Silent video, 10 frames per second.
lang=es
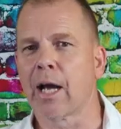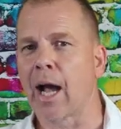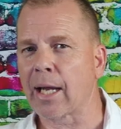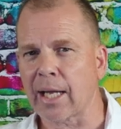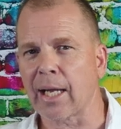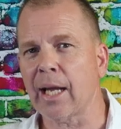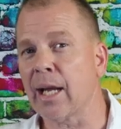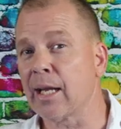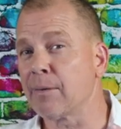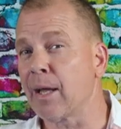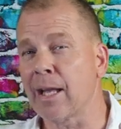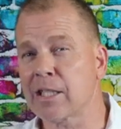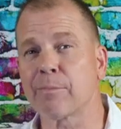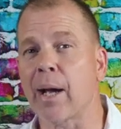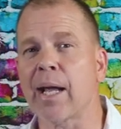aquí en,
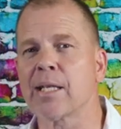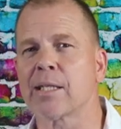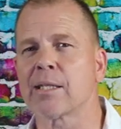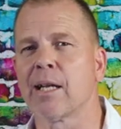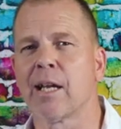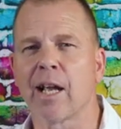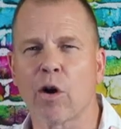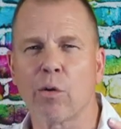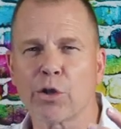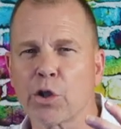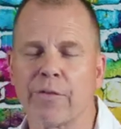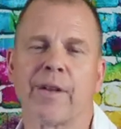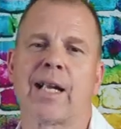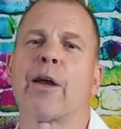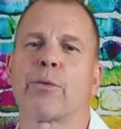esos países con
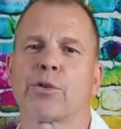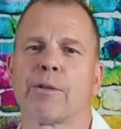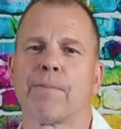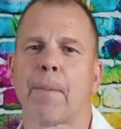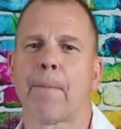certificados.